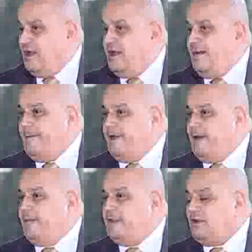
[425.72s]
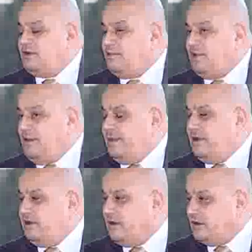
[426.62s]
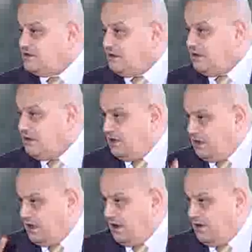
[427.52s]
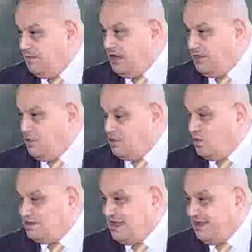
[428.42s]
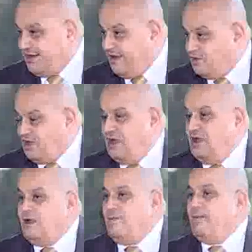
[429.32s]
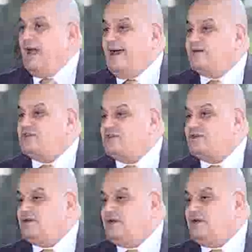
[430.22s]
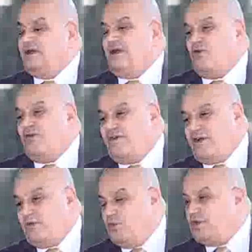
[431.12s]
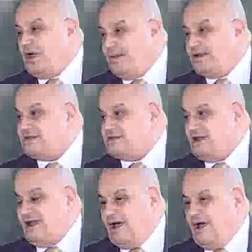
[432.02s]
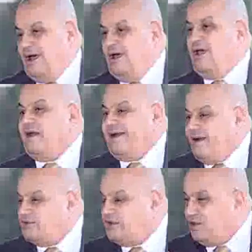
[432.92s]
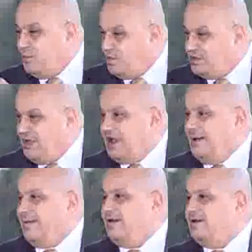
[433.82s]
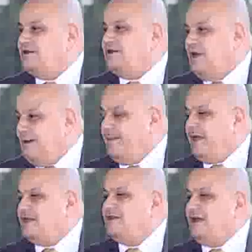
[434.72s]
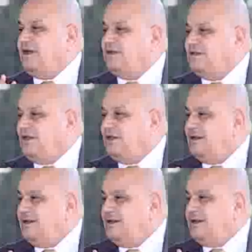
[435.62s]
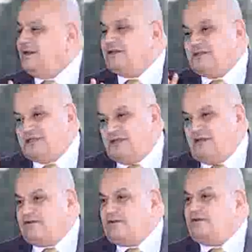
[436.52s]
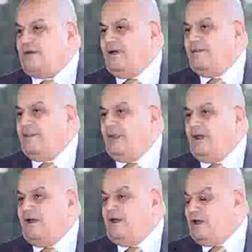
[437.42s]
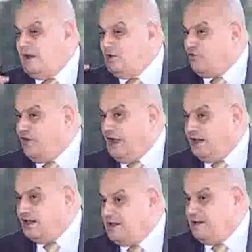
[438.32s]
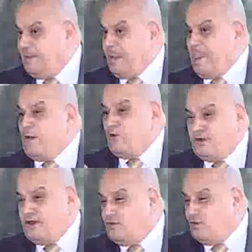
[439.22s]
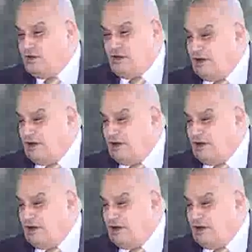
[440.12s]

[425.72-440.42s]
آه، بيعمل بيعمل دراسات آه، وسائل جوده ما عادش ان احنا نوفر المنتج بس لا جودة المنتج كمان دي هامة جدا جدا يعني حضرتك طبعا لا يخفى عليكي ويمكن كلنا